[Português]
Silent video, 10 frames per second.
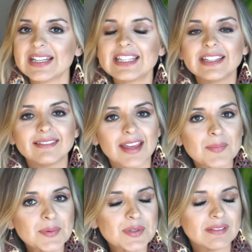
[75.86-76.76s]
De
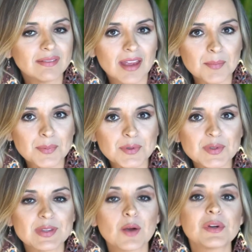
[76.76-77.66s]
tempos em tempos,
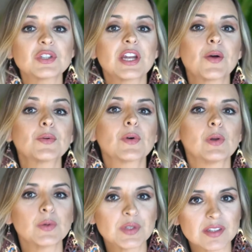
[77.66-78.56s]
dê uma geral no
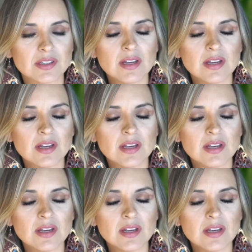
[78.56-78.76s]
closet.